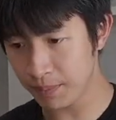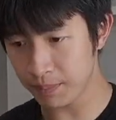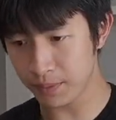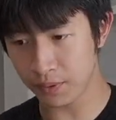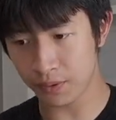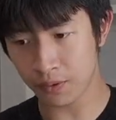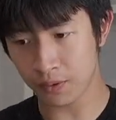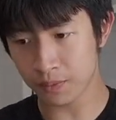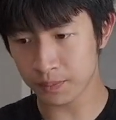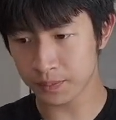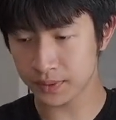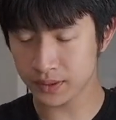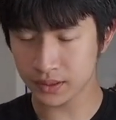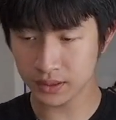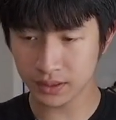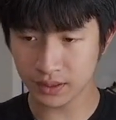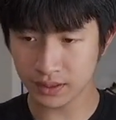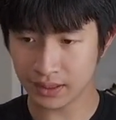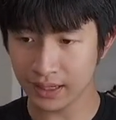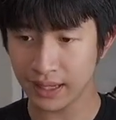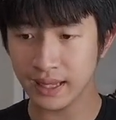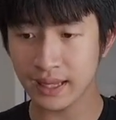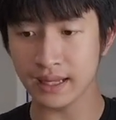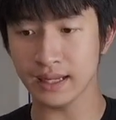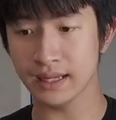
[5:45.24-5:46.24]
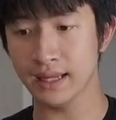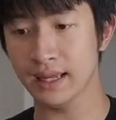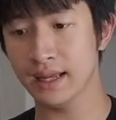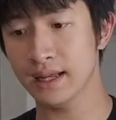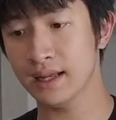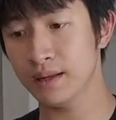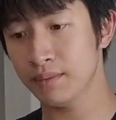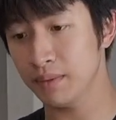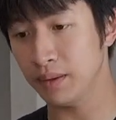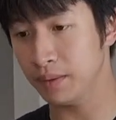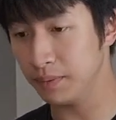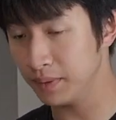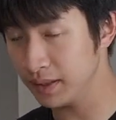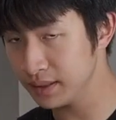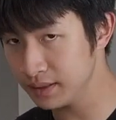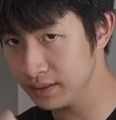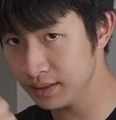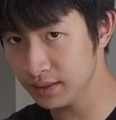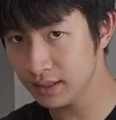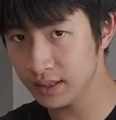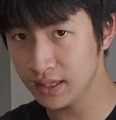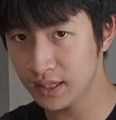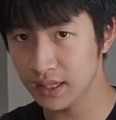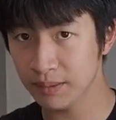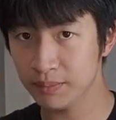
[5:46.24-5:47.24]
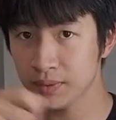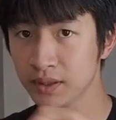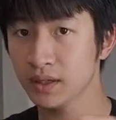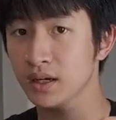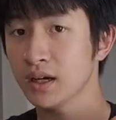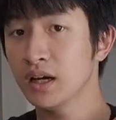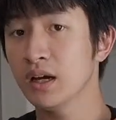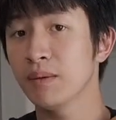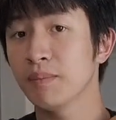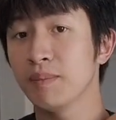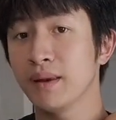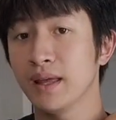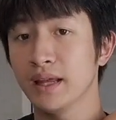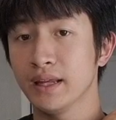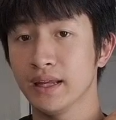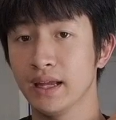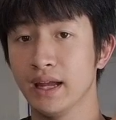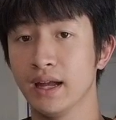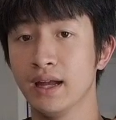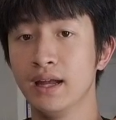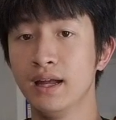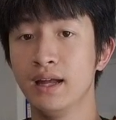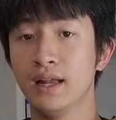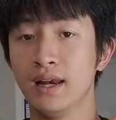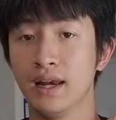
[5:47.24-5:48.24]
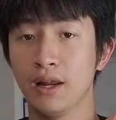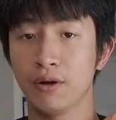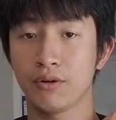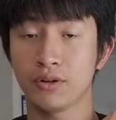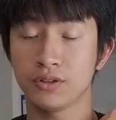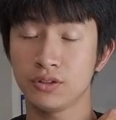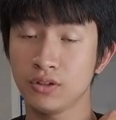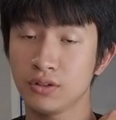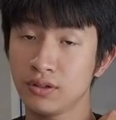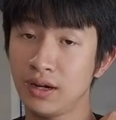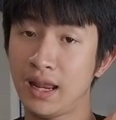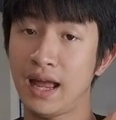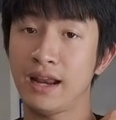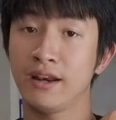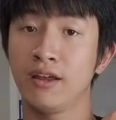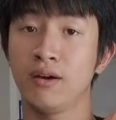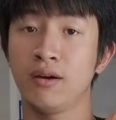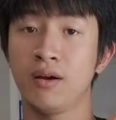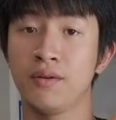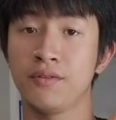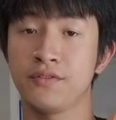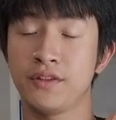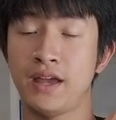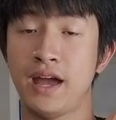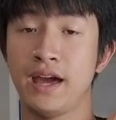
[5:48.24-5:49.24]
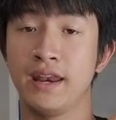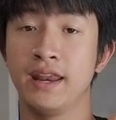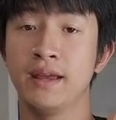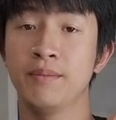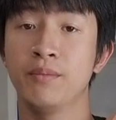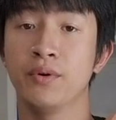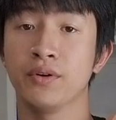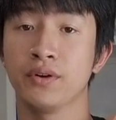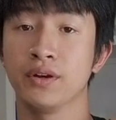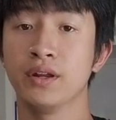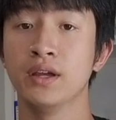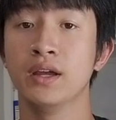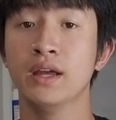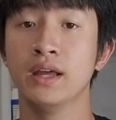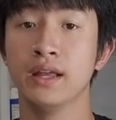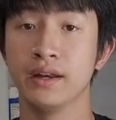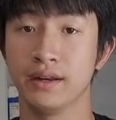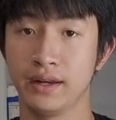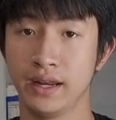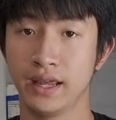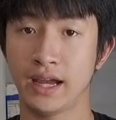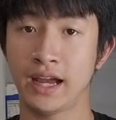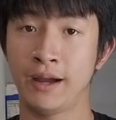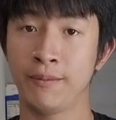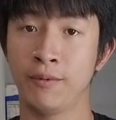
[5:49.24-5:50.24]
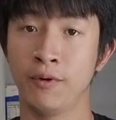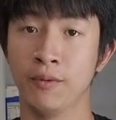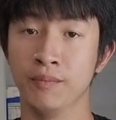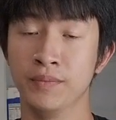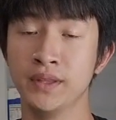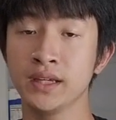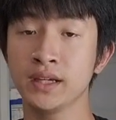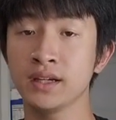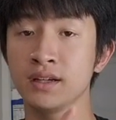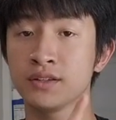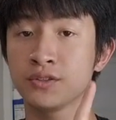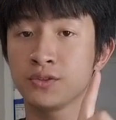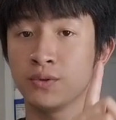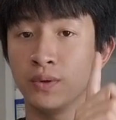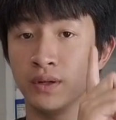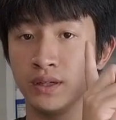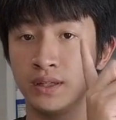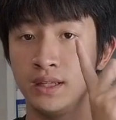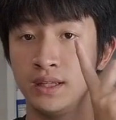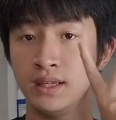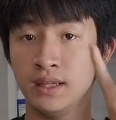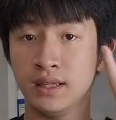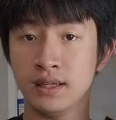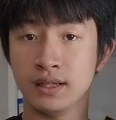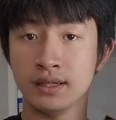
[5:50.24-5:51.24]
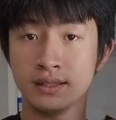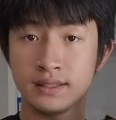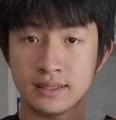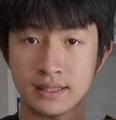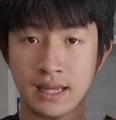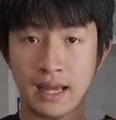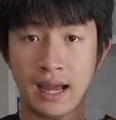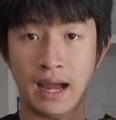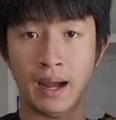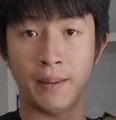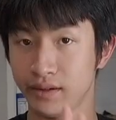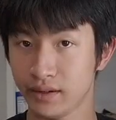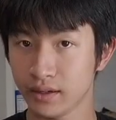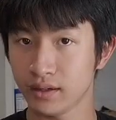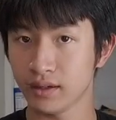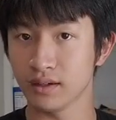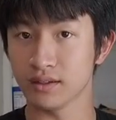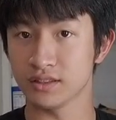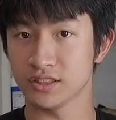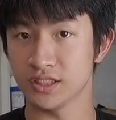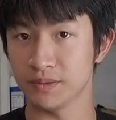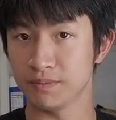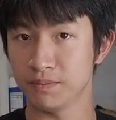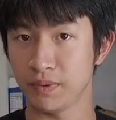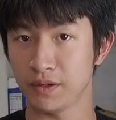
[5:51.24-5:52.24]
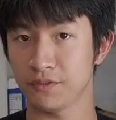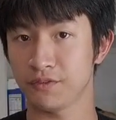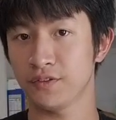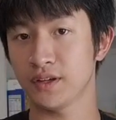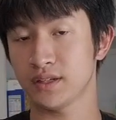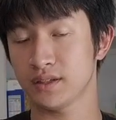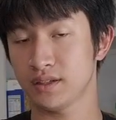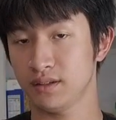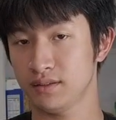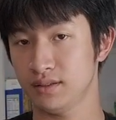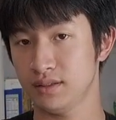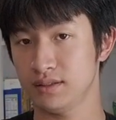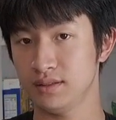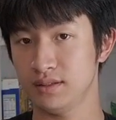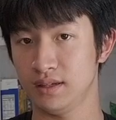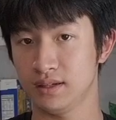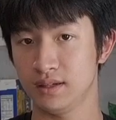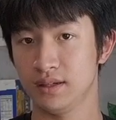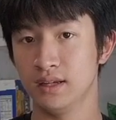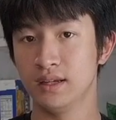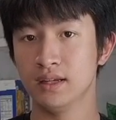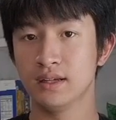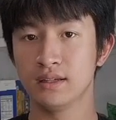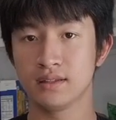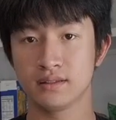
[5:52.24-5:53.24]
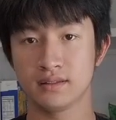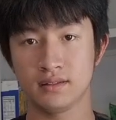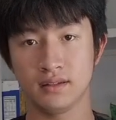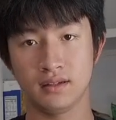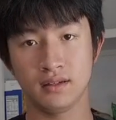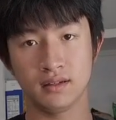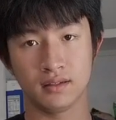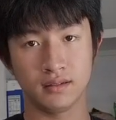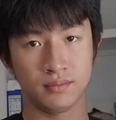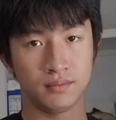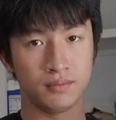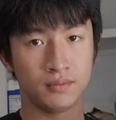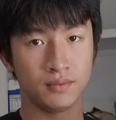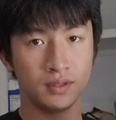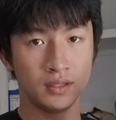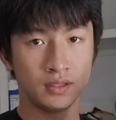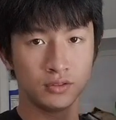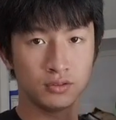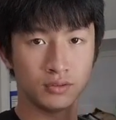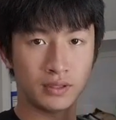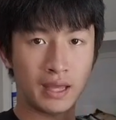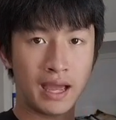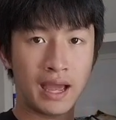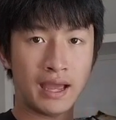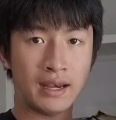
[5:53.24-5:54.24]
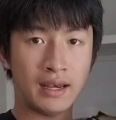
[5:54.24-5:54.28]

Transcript: พงพื้นอะไรอย่างเงี้ยแบบว่าที่คีบที่เคิร์บอะไรอย่างเงี้ยเราก็ต้องล้างทำความสะอาดให้หมดนะครับผมนี่คือส่วนที่3นั่นก็คือชิปเบรกฟาสต์ก็จะเสร็จซึ่งสุดท้าย